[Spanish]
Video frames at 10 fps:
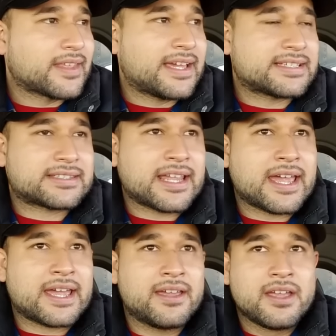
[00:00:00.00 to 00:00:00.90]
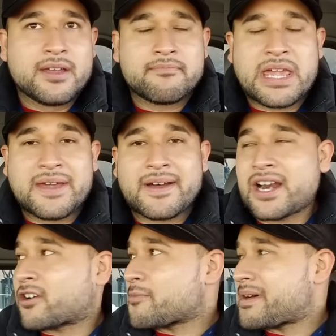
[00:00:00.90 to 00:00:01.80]
Este, me
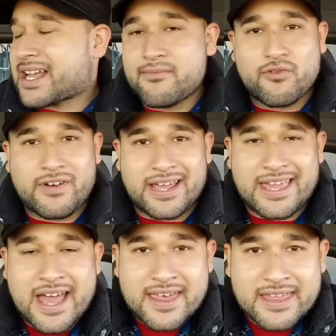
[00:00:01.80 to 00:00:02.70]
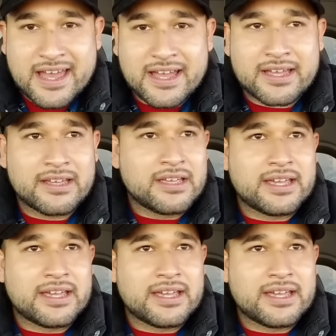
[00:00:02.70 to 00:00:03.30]
llevara ropa camuflajeada,